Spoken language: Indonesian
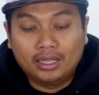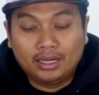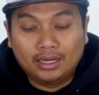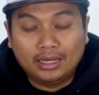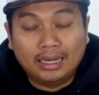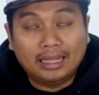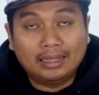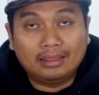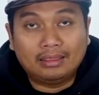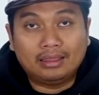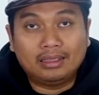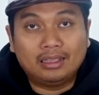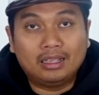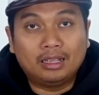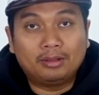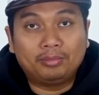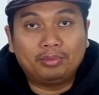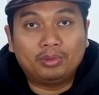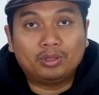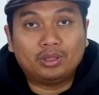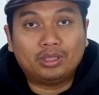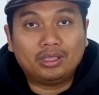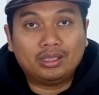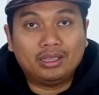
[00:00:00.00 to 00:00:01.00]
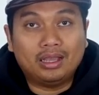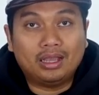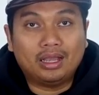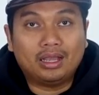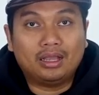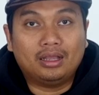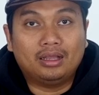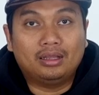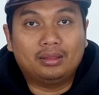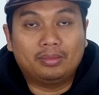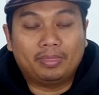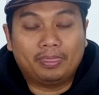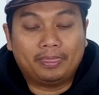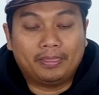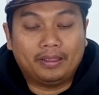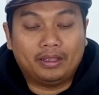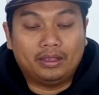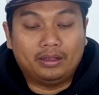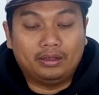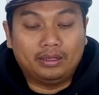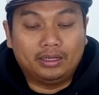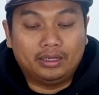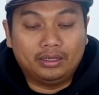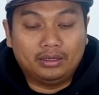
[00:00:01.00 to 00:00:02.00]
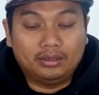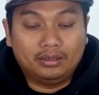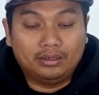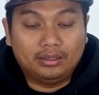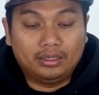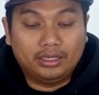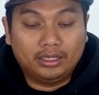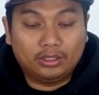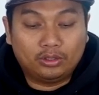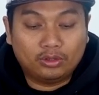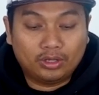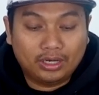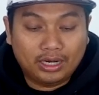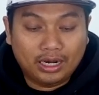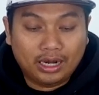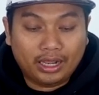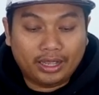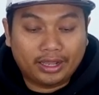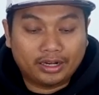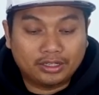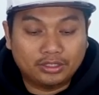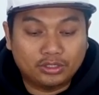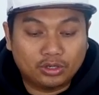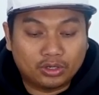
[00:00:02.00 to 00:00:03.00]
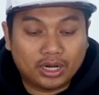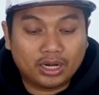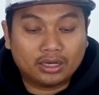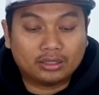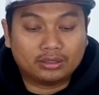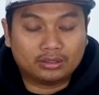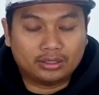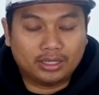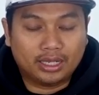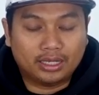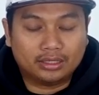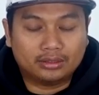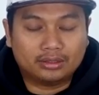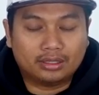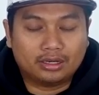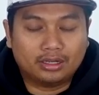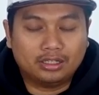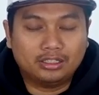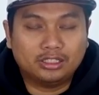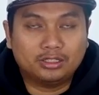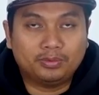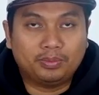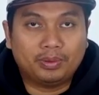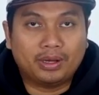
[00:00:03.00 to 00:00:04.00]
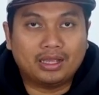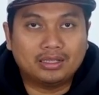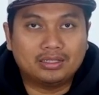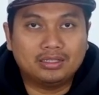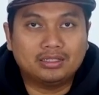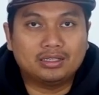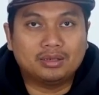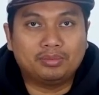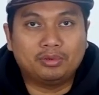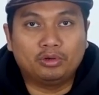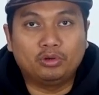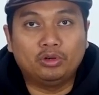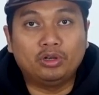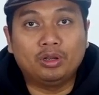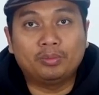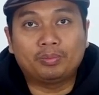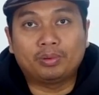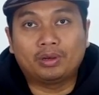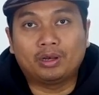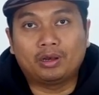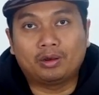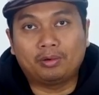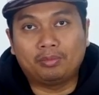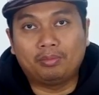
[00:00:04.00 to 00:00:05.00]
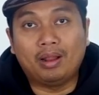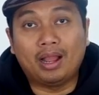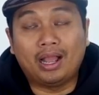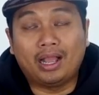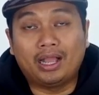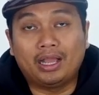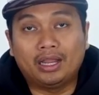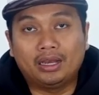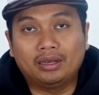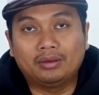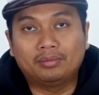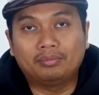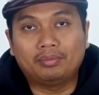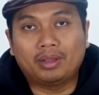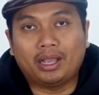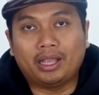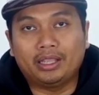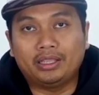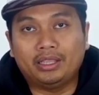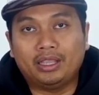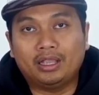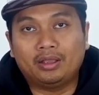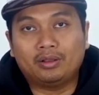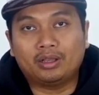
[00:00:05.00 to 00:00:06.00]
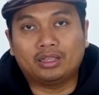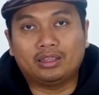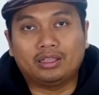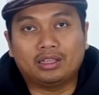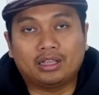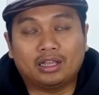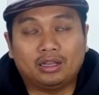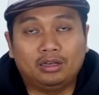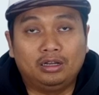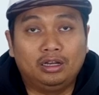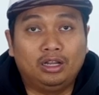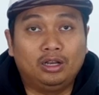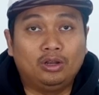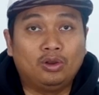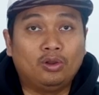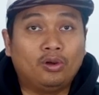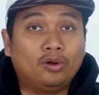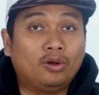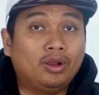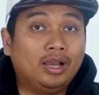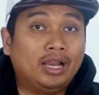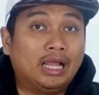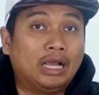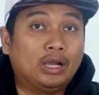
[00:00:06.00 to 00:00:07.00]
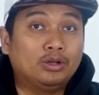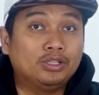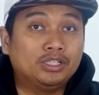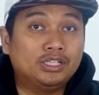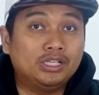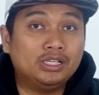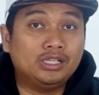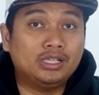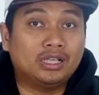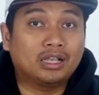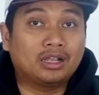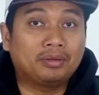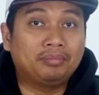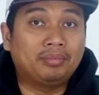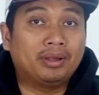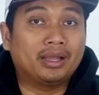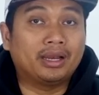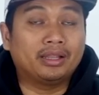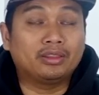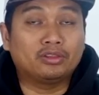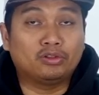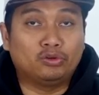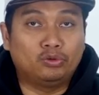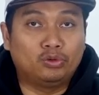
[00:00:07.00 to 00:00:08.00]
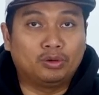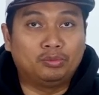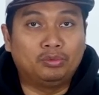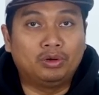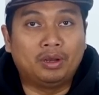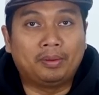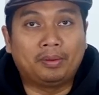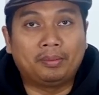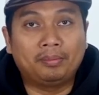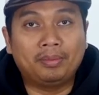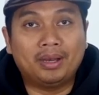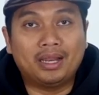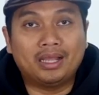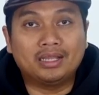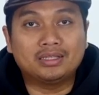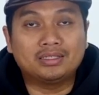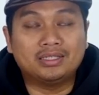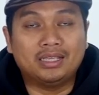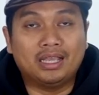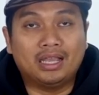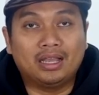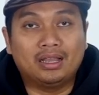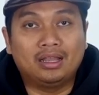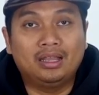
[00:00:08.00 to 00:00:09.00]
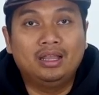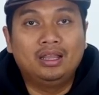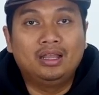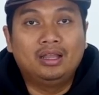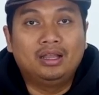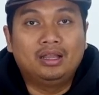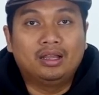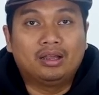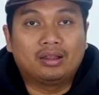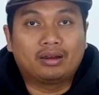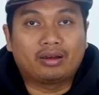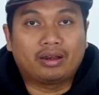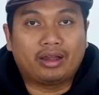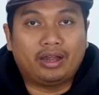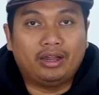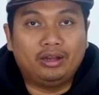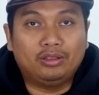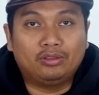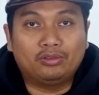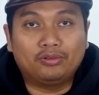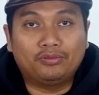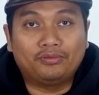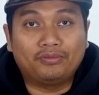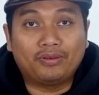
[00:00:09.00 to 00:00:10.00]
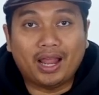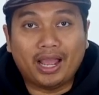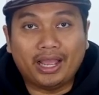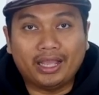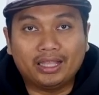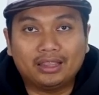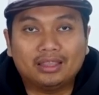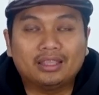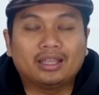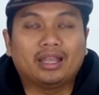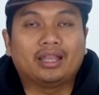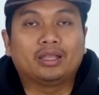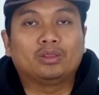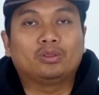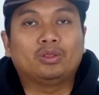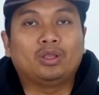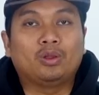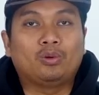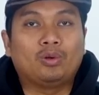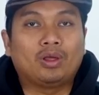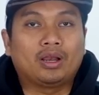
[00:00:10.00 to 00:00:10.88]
33. Dan 33 itu adalah Air Jordan yang terinspirasi sama dunia penerbangan. Makanya yang ketika dia nongol yang OG-nya kemarin tahun 2018 yang ready to fly it, yang nah, itu yang